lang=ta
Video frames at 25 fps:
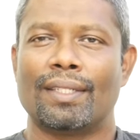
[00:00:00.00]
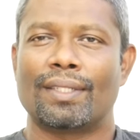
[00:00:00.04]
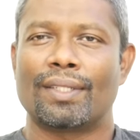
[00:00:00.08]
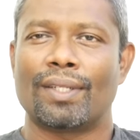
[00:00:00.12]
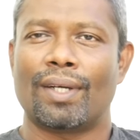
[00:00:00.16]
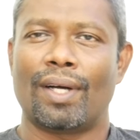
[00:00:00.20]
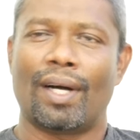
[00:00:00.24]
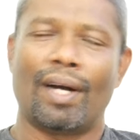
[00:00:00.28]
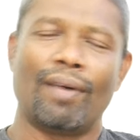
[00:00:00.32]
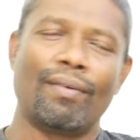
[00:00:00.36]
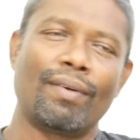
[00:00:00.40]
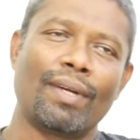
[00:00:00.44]

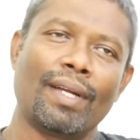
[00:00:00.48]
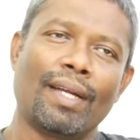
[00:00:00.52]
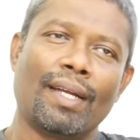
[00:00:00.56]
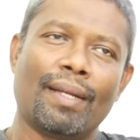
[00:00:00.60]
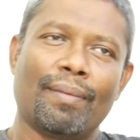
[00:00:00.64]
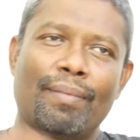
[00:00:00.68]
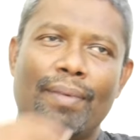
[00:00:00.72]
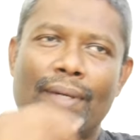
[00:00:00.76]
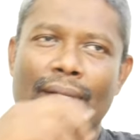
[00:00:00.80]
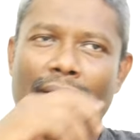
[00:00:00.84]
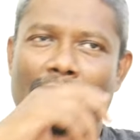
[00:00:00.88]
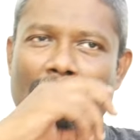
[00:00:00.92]
ஸோ அவர்
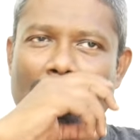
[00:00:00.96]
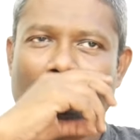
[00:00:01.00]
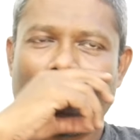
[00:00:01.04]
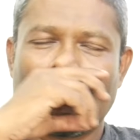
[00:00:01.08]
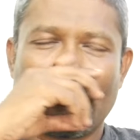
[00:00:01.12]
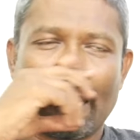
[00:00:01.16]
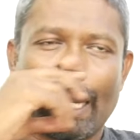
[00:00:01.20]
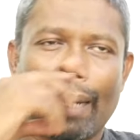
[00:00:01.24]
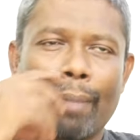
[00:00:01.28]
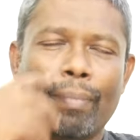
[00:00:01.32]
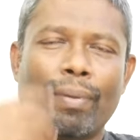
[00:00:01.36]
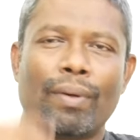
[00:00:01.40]
என்ன
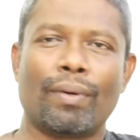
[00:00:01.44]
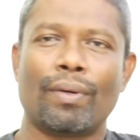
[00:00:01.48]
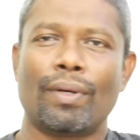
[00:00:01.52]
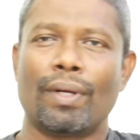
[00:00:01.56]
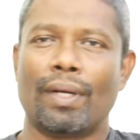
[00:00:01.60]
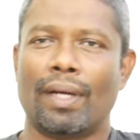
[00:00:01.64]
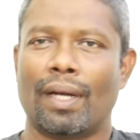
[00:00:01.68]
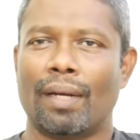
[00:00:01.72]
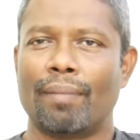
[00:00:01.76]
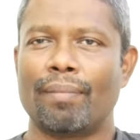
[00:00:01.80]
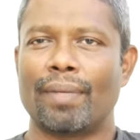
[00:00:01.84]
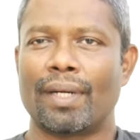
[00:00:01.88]
பண்ணாருன்னா அப்போ
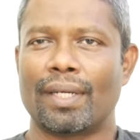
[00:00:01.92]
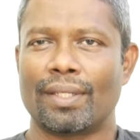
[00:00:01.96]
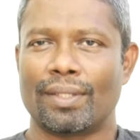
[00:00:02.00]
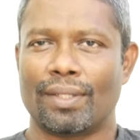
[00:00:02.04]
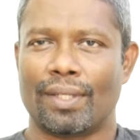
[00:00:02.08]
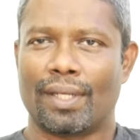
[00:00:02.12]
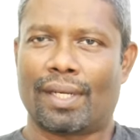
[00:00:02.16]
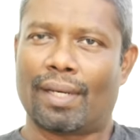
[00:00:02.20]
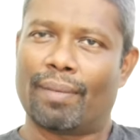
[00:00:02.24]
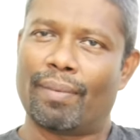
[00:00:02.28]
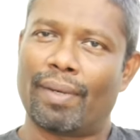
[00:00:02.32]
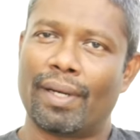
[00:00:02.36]
அவர் நண்பர்கிட்ட
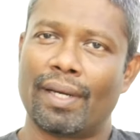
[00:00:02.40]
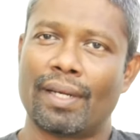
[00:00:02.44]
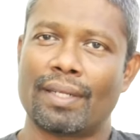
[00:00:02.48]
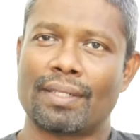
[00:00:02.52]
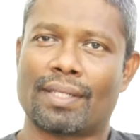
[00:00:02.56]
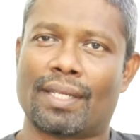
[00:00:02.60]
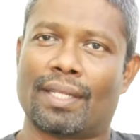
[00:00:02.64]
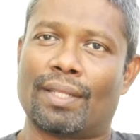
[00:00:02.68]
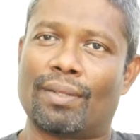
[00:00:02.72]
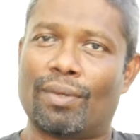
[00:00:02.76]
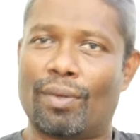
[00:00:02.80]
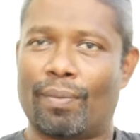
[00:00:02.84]
சொன்னார் நம்ம
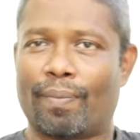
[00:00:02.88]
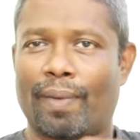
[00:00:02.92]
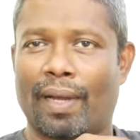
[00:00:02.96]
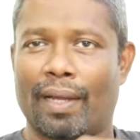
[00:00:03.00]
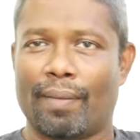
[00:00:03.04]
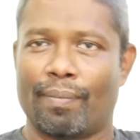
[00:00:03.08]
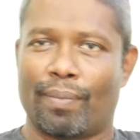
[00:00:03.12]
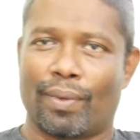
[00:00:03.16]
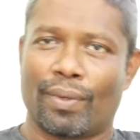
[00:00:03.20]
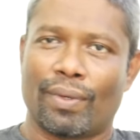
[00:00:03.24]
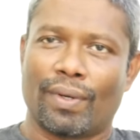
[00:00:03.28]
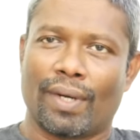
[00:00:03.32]
ரெண்டு சேர்ந்து ஒரு
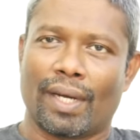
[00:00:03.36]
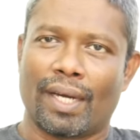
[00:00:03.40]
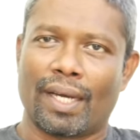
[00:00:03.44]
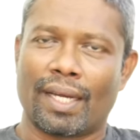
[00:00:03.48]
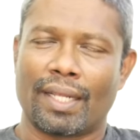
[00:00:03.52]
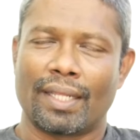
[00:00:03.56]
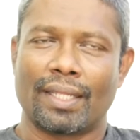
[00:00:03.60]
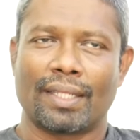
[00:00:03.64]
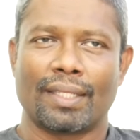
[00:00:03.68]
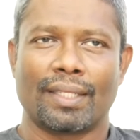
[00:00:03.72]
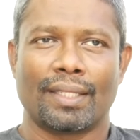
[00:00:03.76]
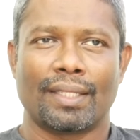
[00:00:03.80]
பைப் போடுவோம்
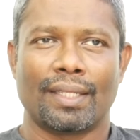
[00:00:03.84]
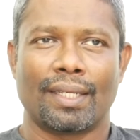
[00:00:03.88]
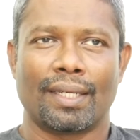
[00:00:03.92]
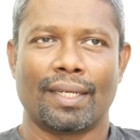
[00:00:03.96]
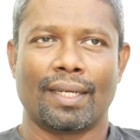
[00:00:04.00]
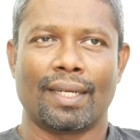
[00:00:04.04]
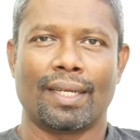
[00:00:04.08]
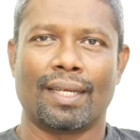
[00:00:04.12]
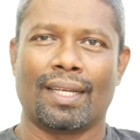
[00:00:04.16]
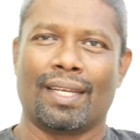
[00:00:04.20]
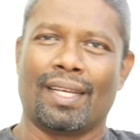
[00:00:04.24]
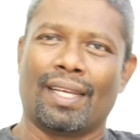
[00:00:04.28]
அங்கேருந்து
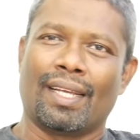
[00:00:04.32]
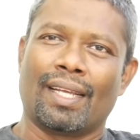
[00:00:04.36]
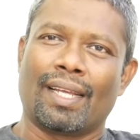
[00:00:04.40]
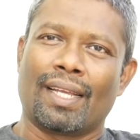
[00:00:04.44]
அப்படின்னா